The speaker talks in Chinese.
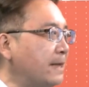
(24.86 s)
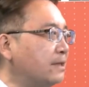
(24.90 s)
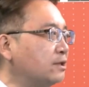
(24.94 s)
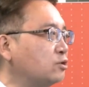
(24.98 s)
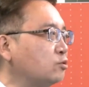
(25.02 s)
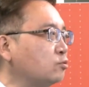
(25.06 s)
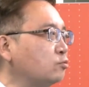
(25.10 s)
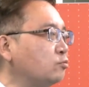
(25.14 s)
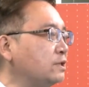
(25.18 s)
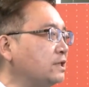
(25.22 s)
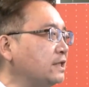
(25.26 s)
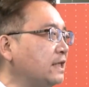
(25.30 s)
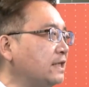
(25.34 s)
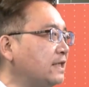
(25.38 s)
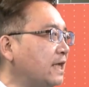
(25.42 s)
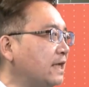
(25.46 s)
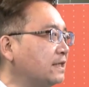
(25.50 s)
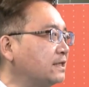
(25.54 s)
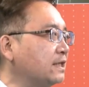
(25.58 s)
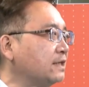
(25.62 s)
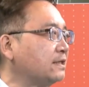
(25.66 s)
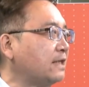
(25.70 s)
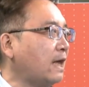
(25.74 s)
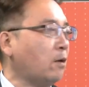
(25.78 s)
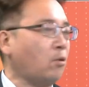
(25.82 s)
本书现在
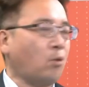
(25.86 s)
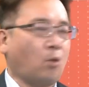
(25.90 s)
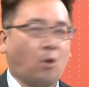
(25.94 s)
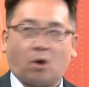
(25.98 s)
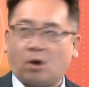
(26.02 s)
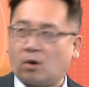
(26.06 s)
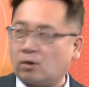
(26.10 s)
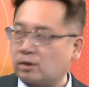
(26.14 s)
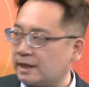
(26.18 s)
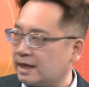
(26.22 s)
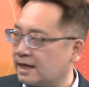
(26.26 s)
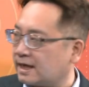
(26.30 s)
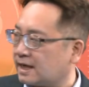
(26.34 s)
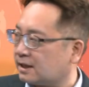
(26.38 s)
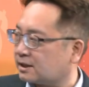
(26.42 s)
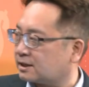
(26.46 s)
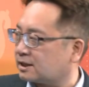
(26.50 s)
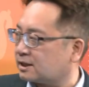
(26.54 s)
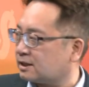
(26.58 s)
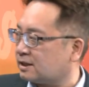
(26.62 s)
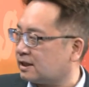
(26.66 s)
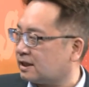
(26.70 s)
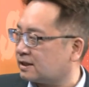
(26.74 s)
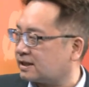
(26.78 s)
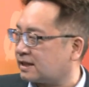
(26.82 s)
正当红，一个
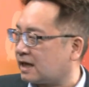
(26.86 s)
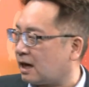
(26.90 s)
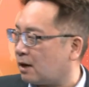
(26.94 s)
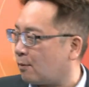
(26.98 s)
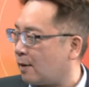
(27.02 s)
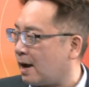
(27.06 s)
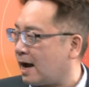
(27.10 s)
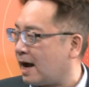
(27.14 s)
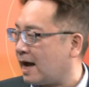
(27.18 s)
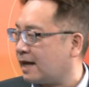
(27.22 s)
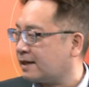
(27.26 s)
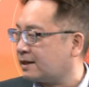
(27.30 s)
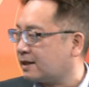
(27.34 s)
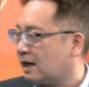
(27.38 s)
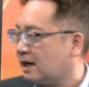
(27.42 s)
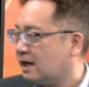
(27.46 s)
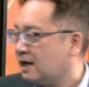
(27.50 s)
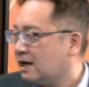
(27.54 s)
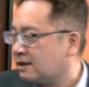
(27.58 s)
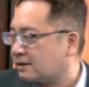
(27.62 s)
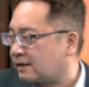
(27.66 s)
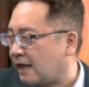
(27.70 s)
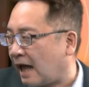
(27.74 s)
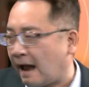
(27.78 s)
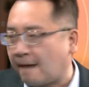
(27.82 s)
是的蒋万安
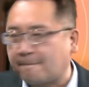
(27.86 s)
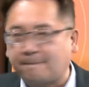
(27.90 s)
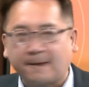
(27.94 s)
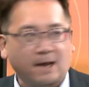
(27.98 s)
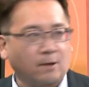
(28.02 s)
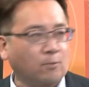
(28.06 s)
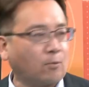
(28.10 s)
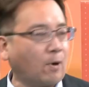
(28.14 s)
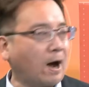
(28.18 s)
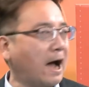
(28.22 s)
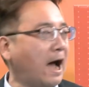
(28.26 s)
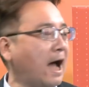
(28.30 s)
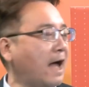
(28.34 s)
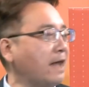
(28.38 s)
的《台北万